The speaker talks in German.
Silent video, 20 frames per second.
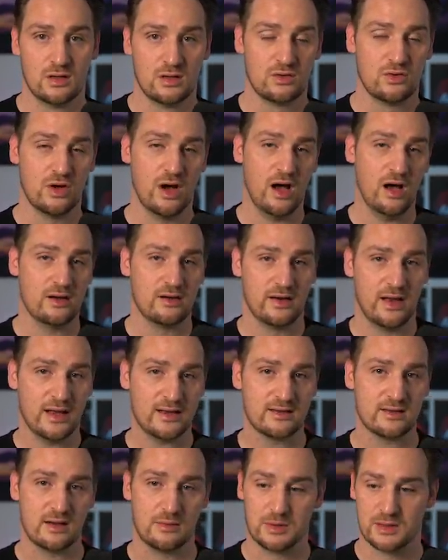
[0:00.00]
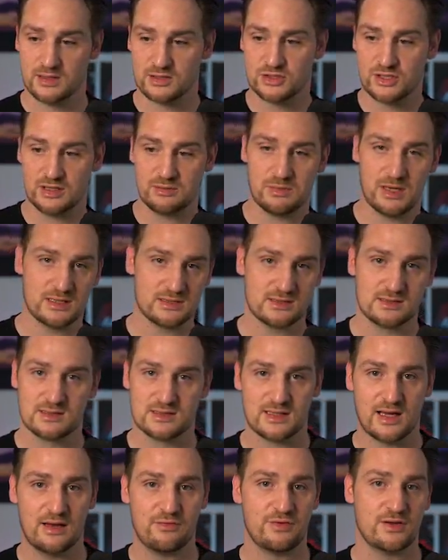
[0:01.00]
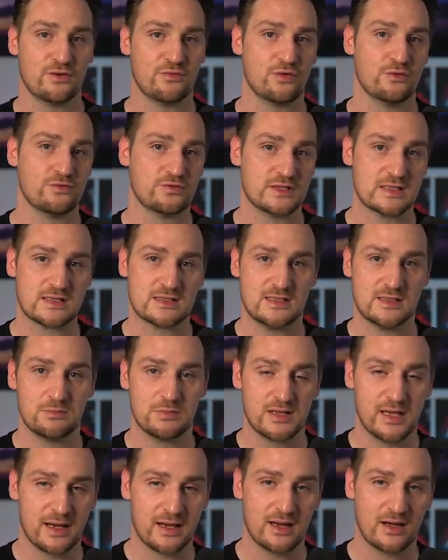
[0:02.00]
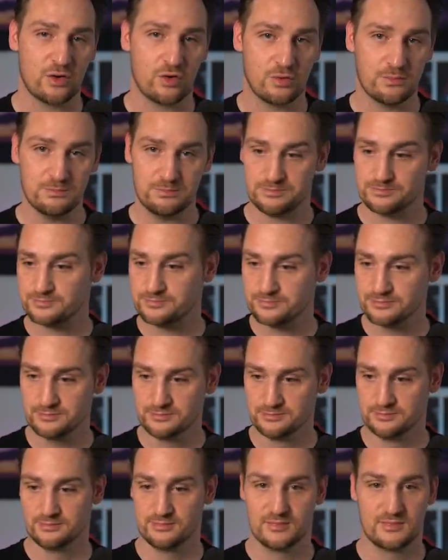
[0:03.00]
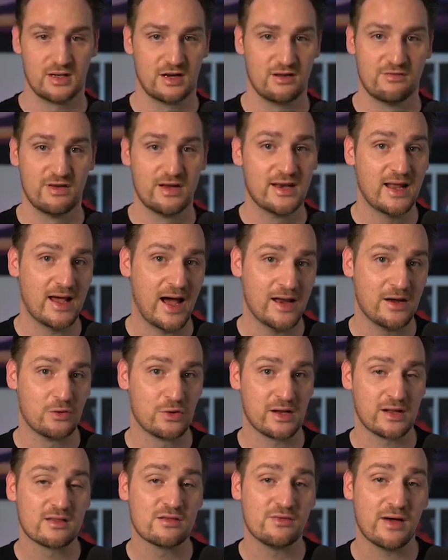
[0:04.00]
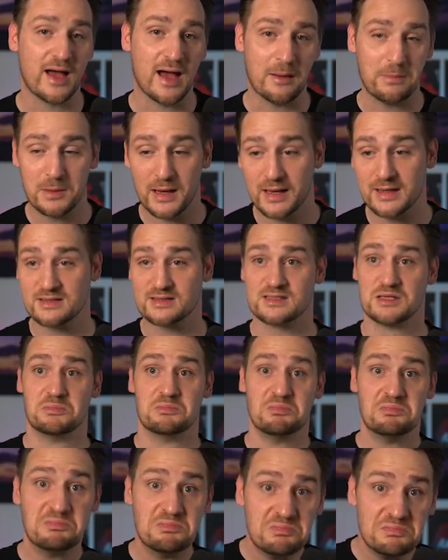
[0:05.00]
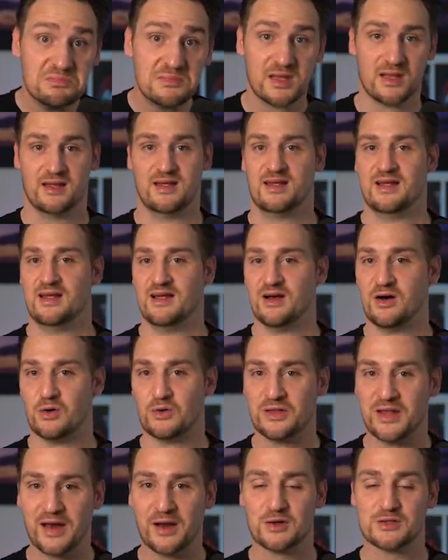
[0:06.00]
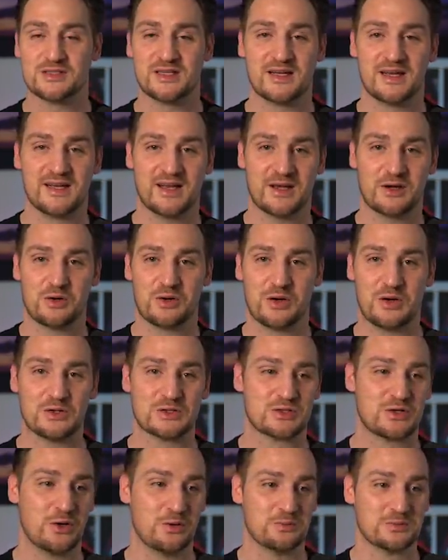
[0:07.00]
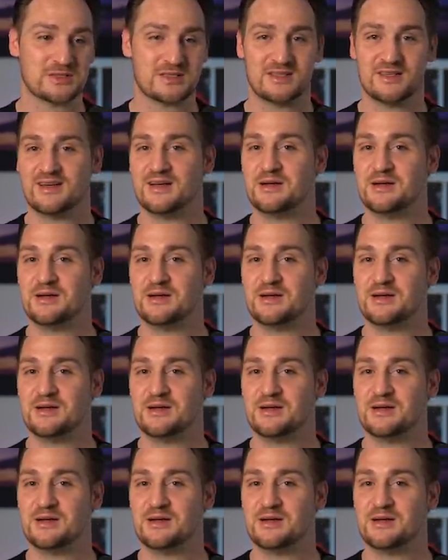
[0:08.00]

ja, nett, aber da stehen meistens 3, 4, 5, 6, 7 Gegner rum. Wenn du einen oder zwei ablenkst und dann aus deiner Deckung rauskommst,